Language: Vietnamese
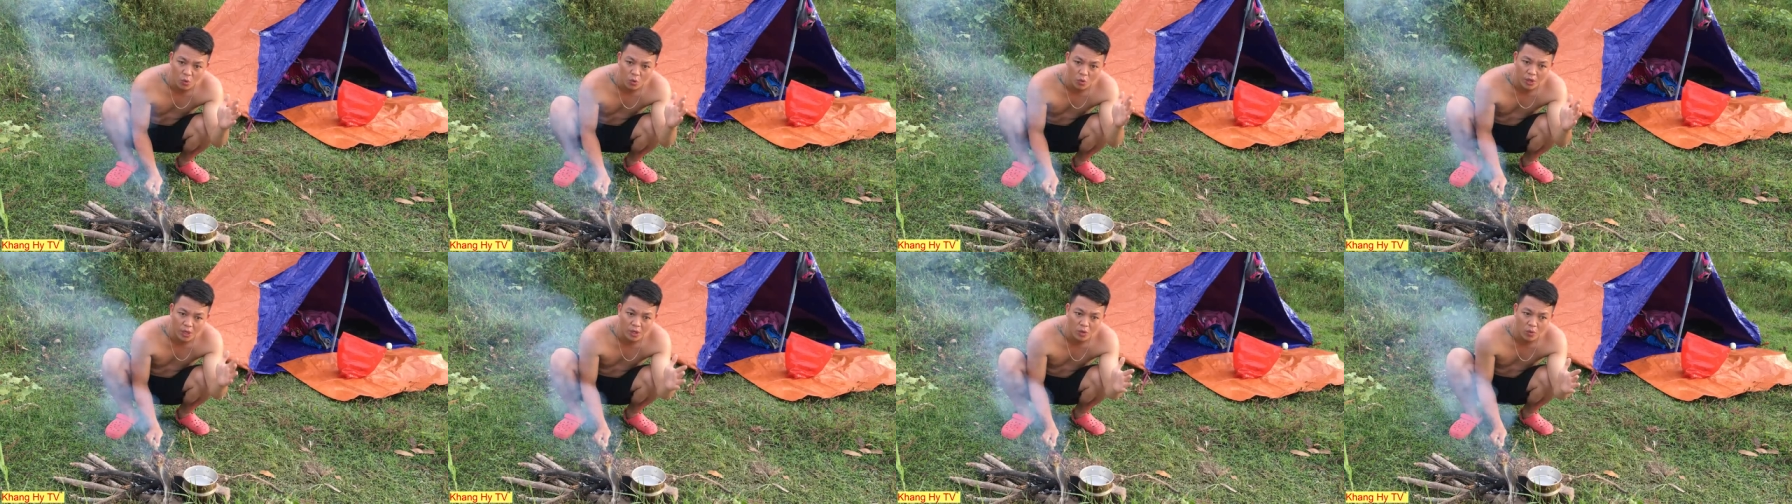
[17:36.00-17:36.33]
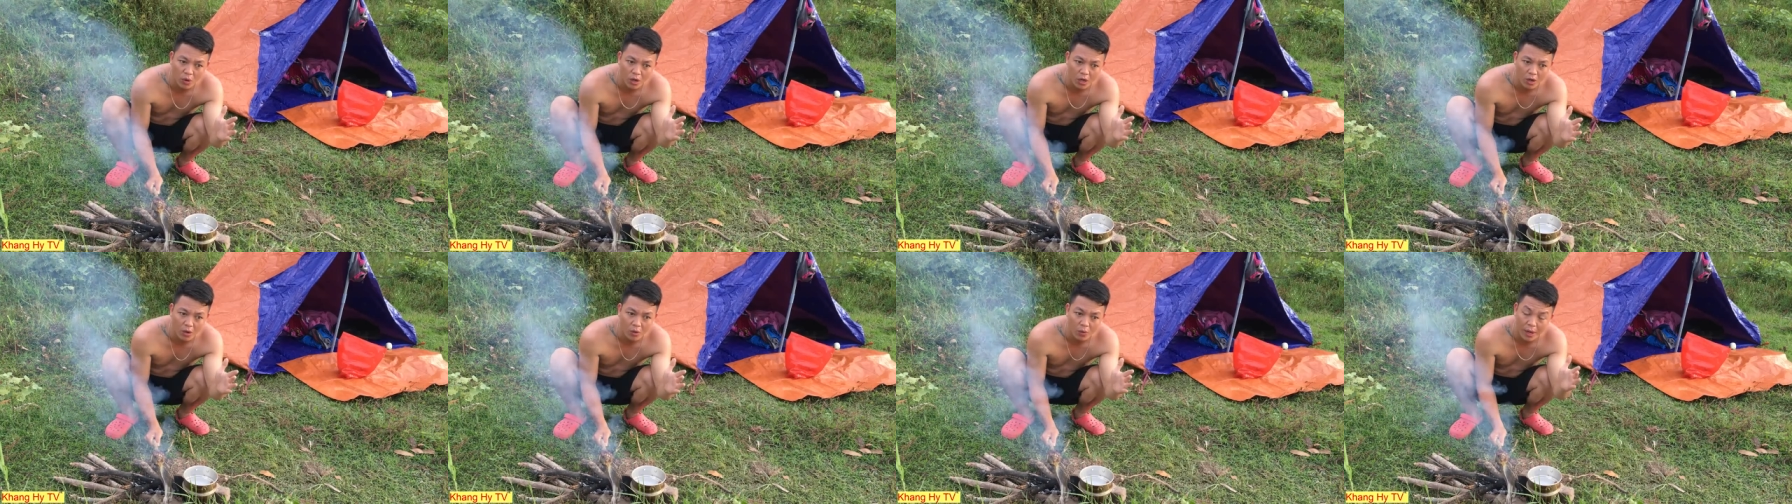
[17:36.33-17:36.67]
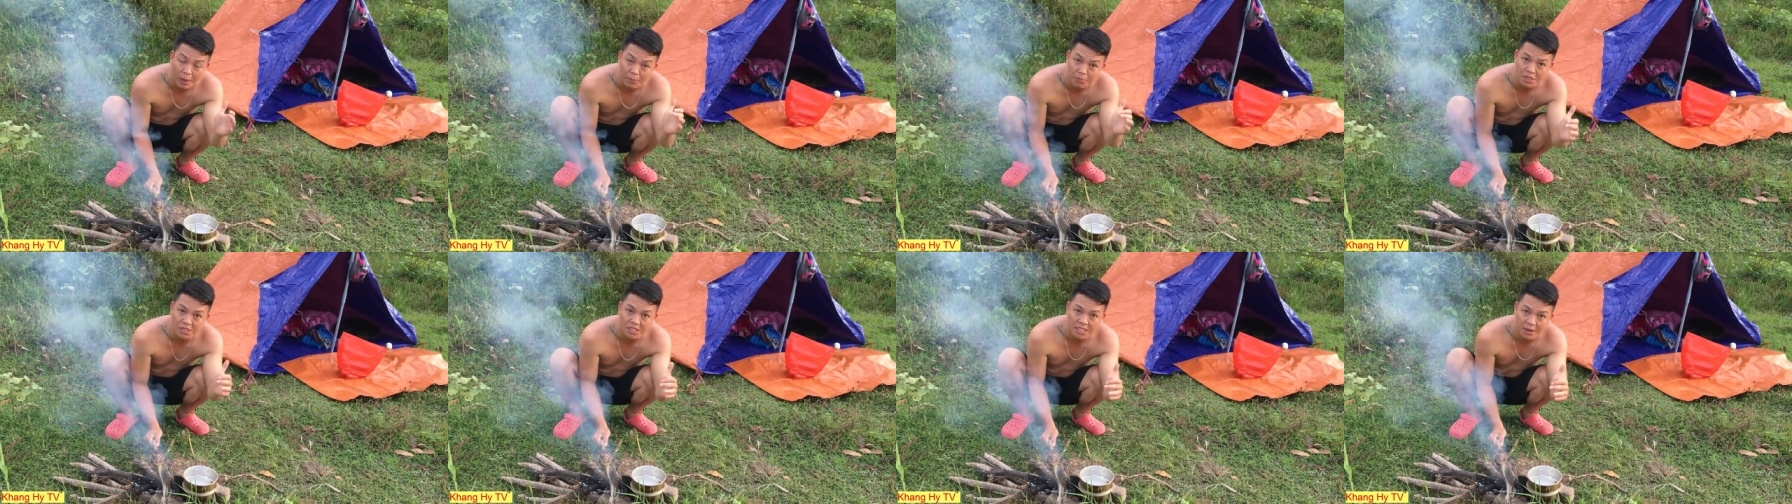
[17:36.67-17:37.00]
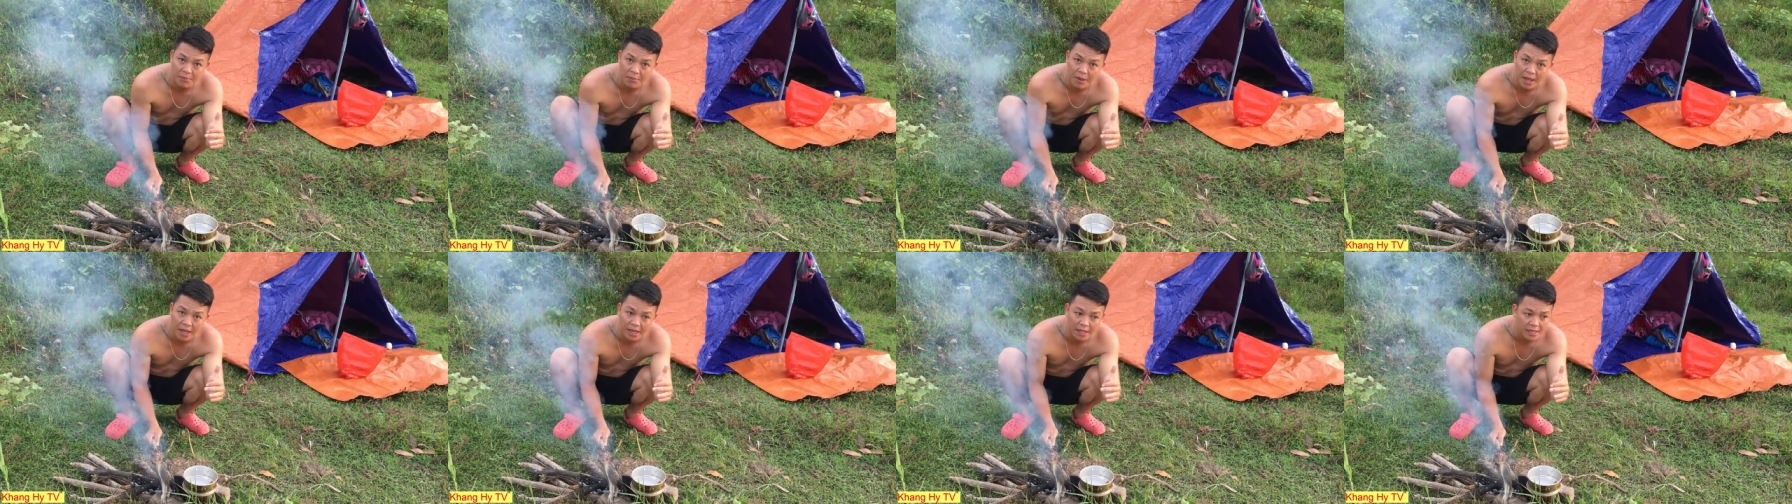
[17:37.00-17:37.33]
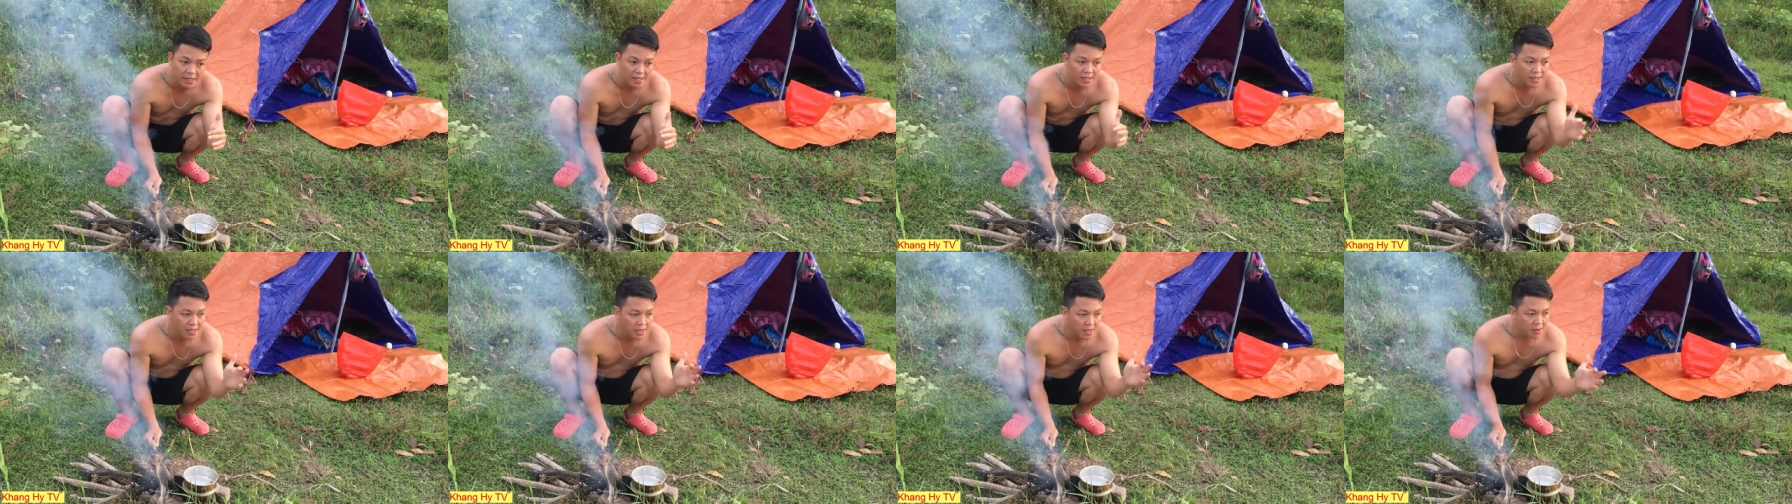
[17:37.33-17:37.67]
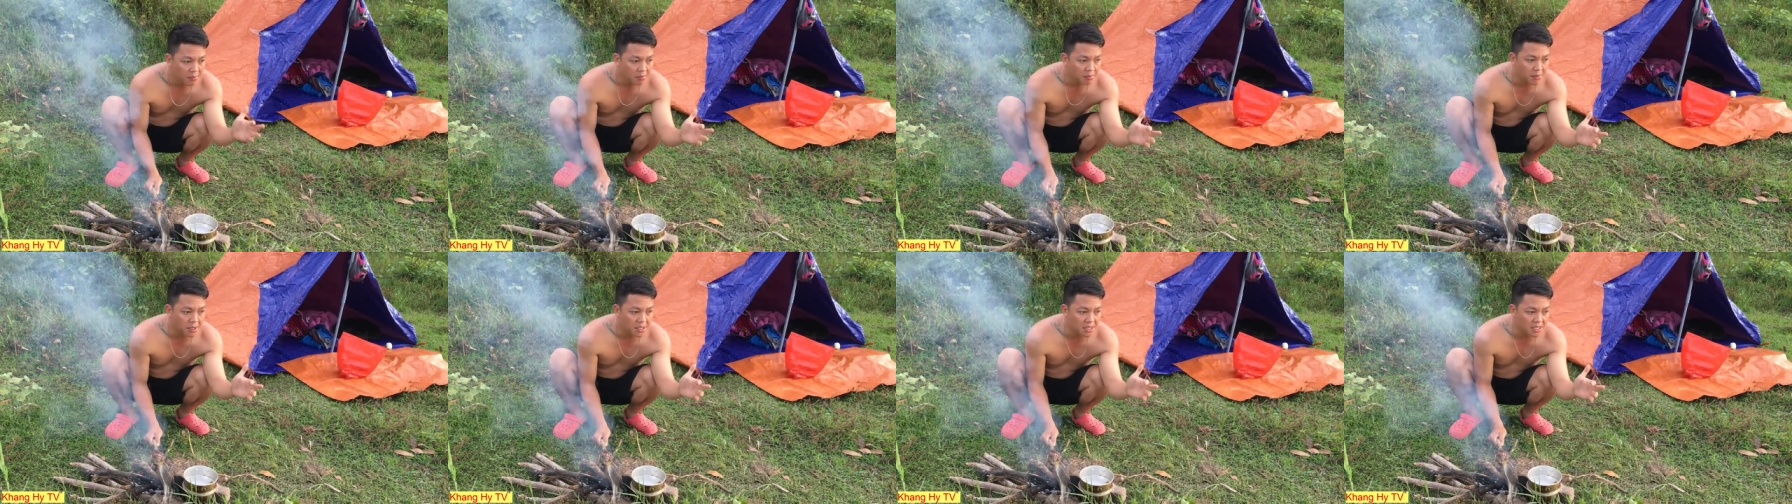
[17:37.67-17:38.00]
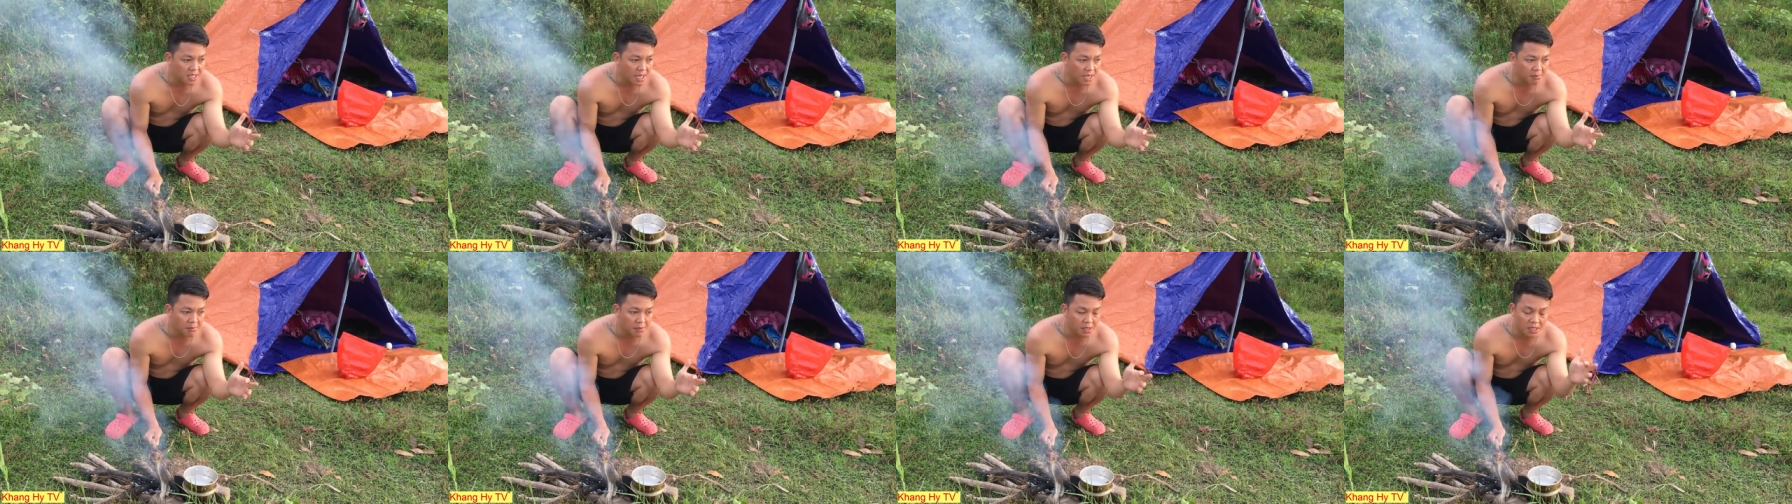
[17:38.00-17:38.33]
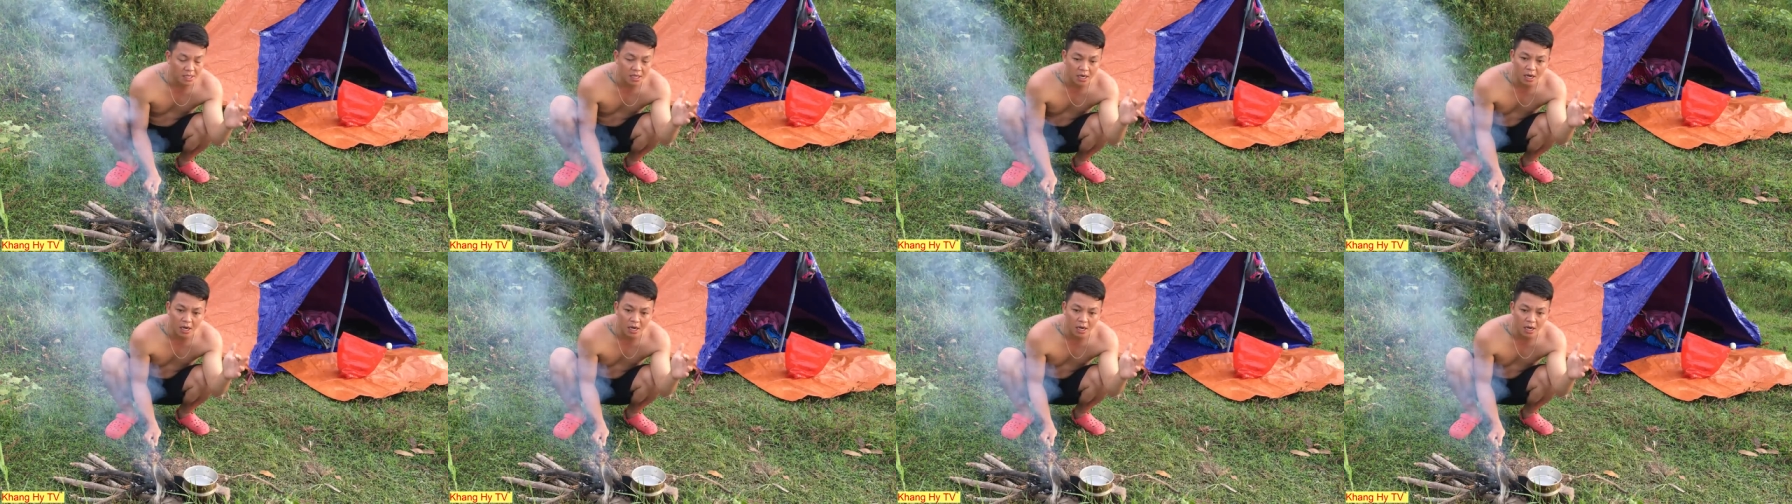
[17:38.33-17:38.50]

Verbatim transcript: ngủ đến khoảng 5 giờ sáng mai mình dậy mình